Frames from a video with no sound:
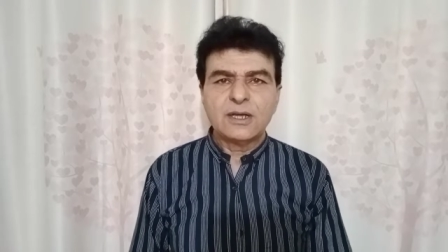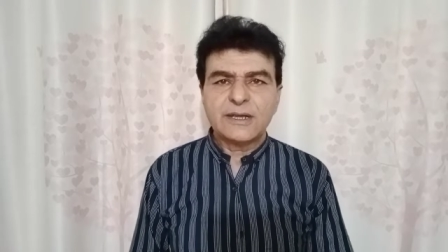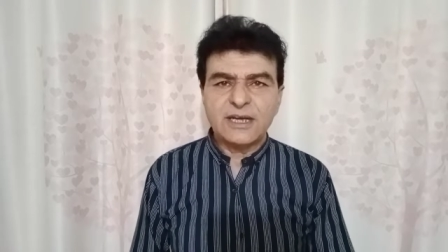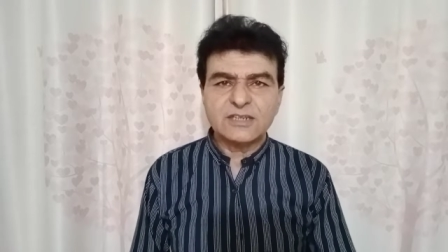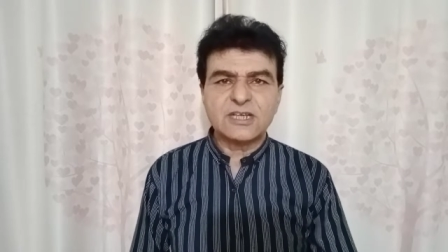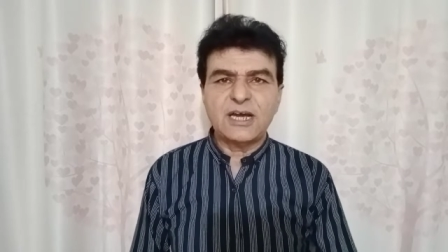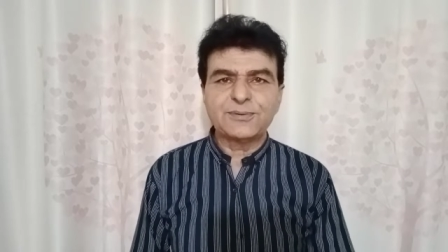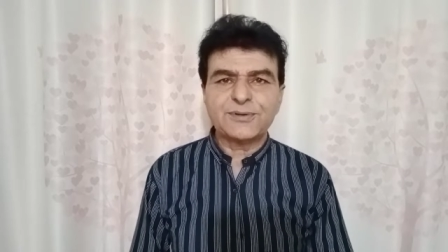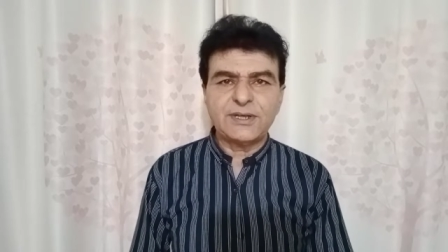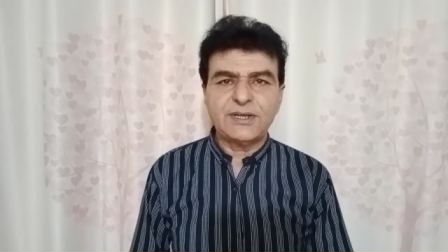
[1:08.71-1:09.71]
के हिसाब
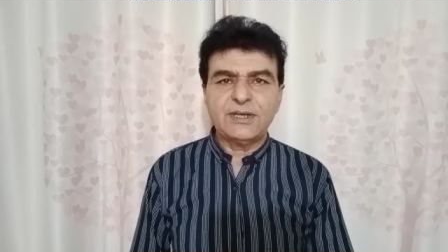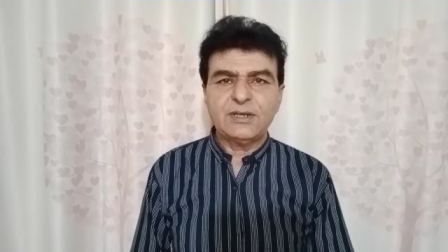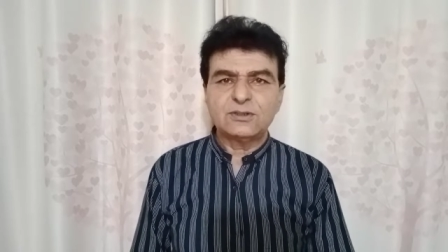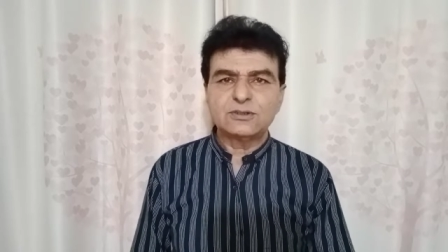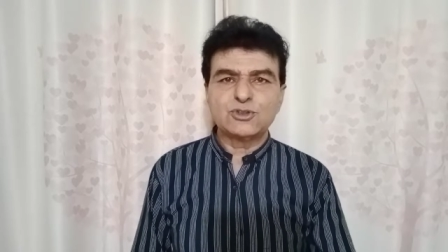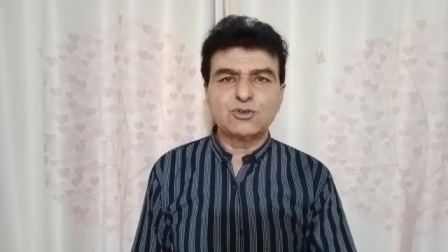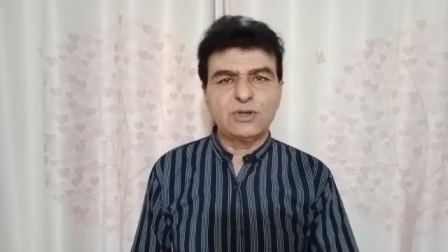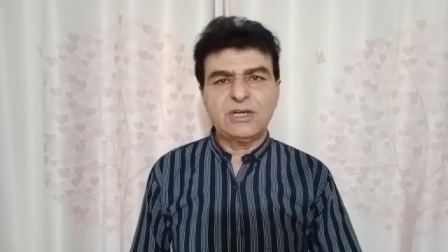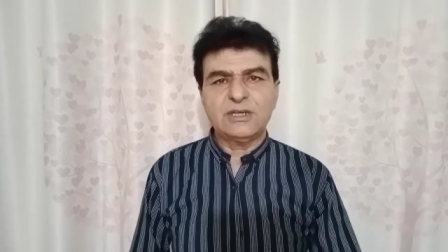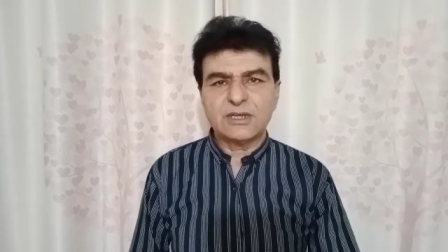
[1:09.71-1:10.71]
से
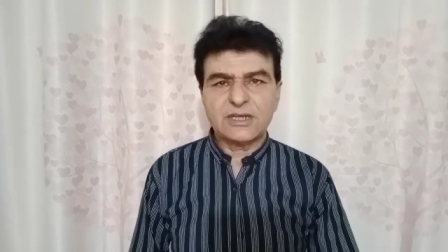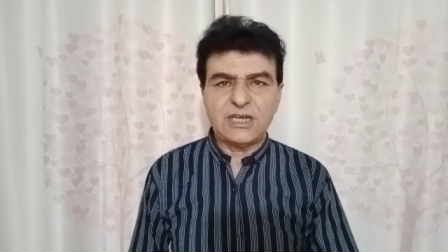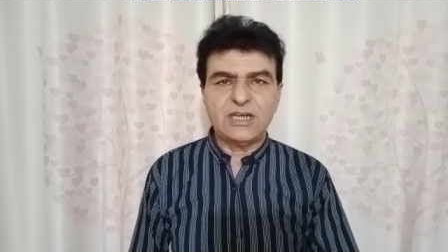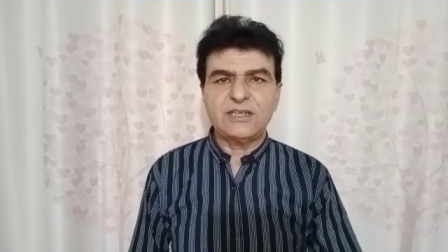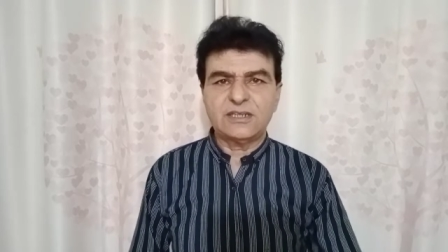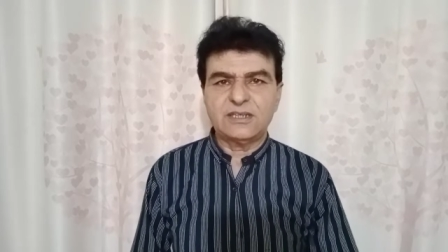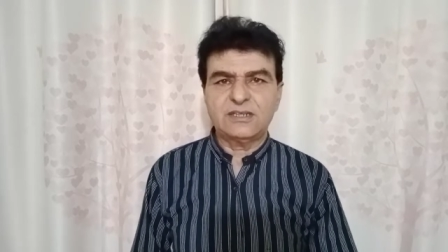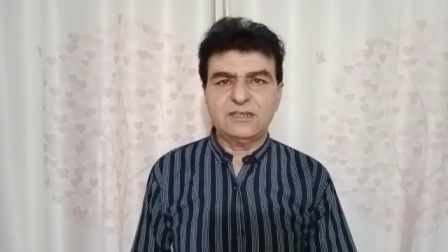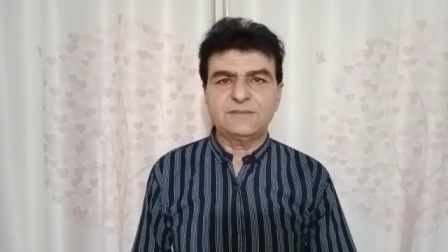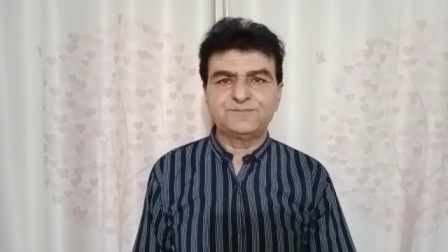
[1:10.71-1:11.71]
जुआ खेला जाता
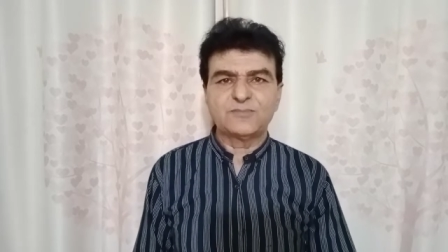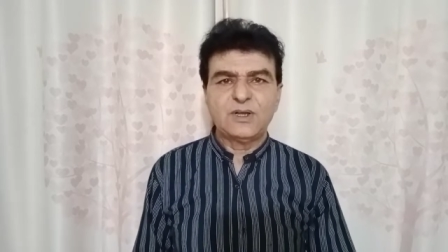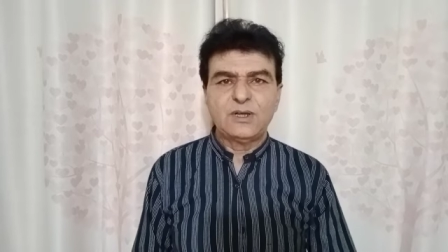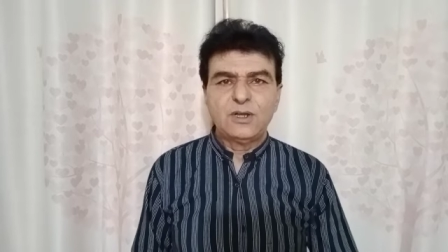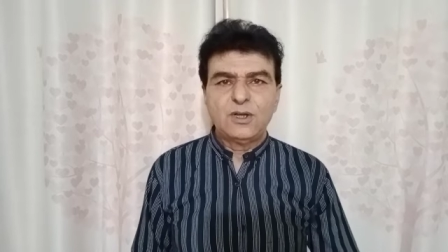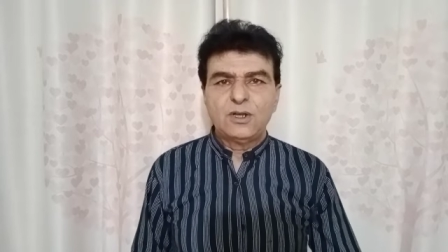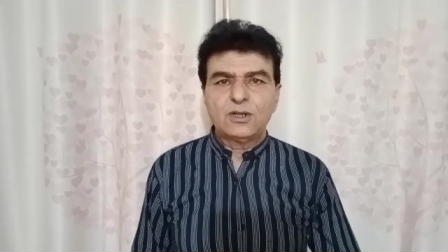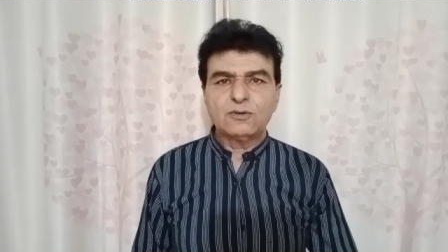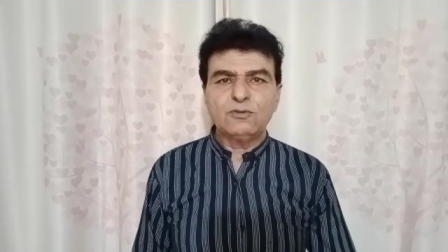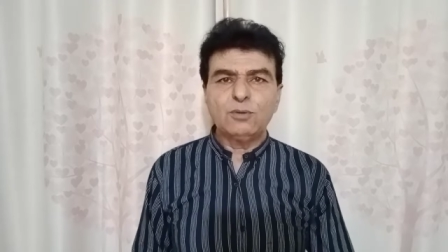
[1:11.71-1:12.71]
था
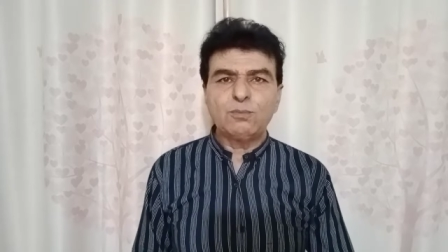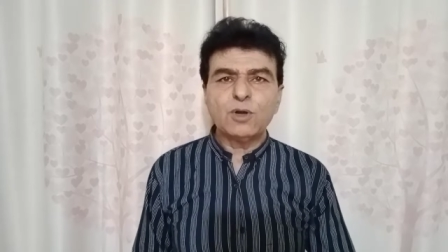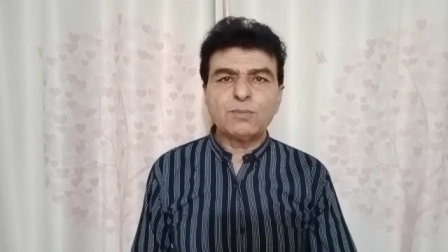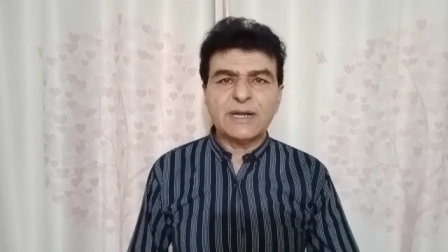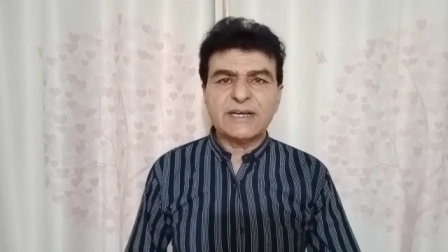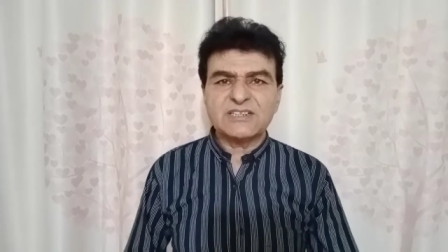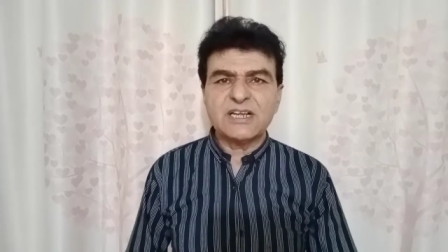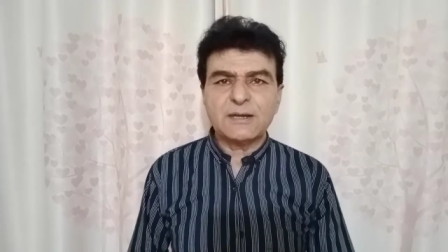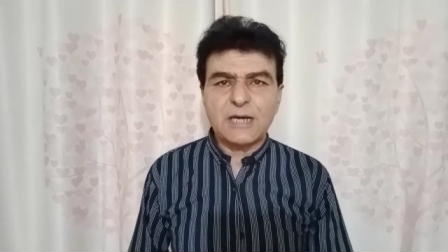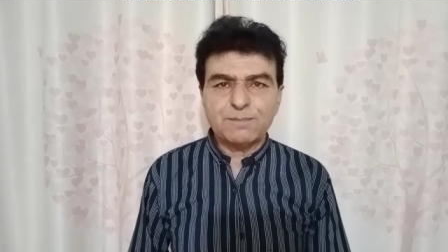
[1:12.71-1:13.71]
तो वो बहुत बड़ा
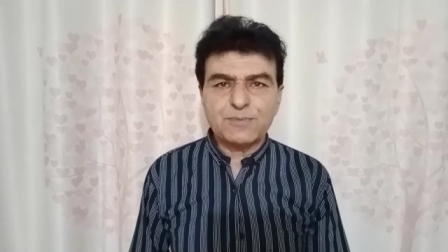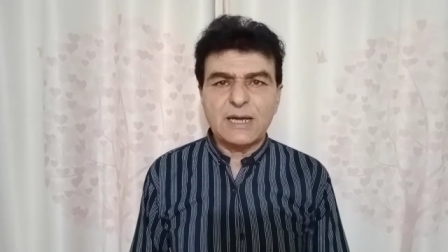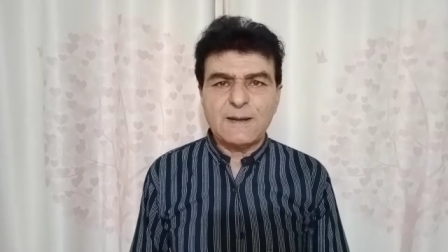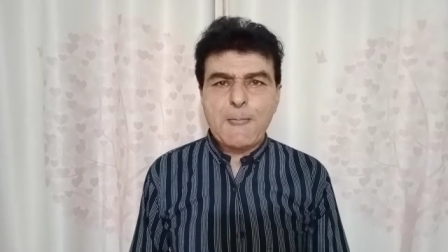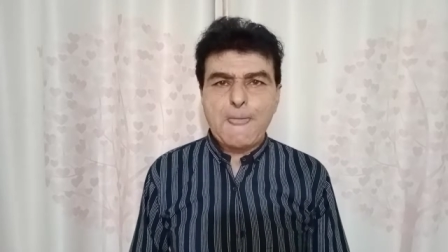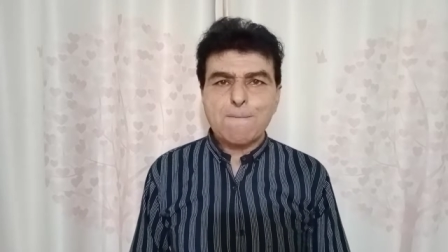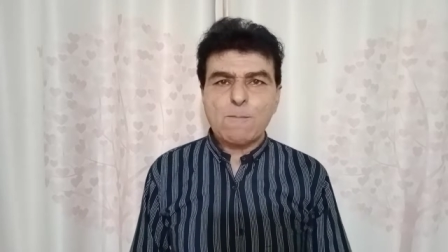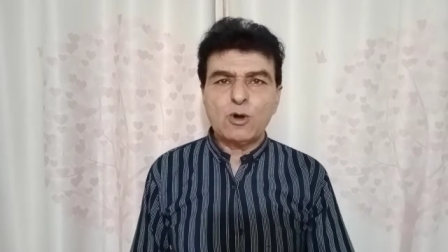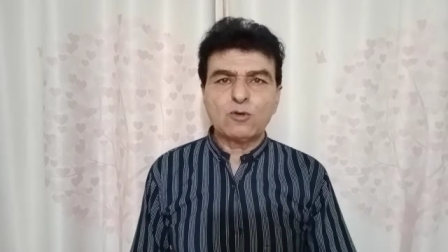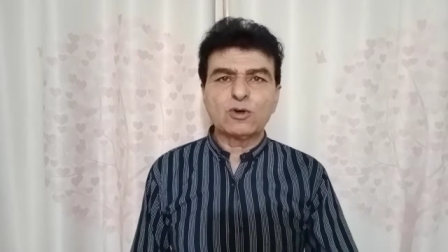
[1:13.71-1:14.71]
रेसलिंग क्लब था
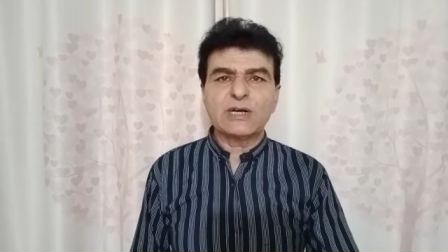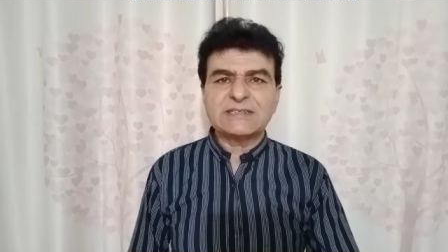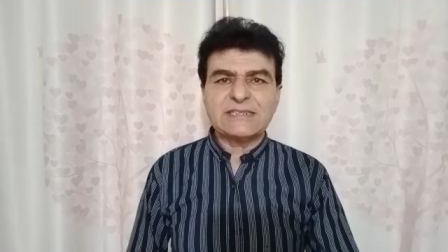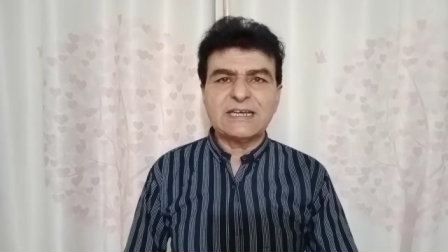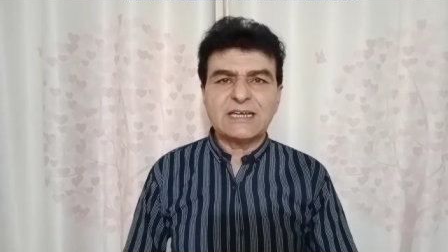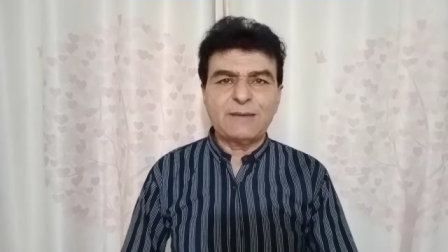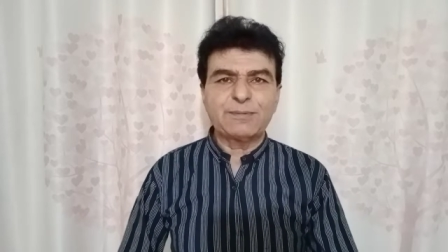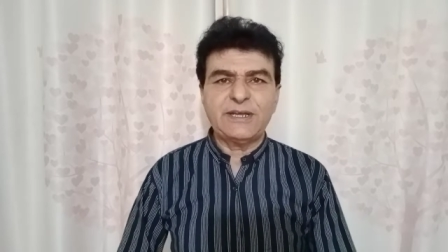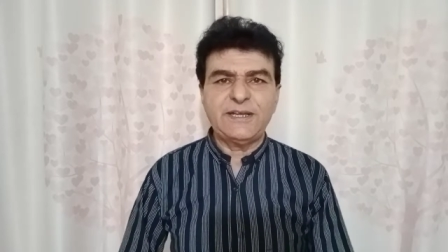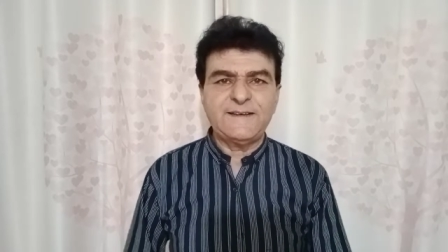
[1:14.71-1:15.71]
और वो रेसलिंग
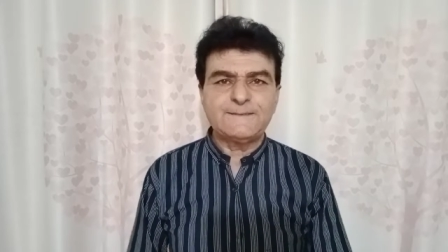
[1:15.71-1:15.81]
क्लब की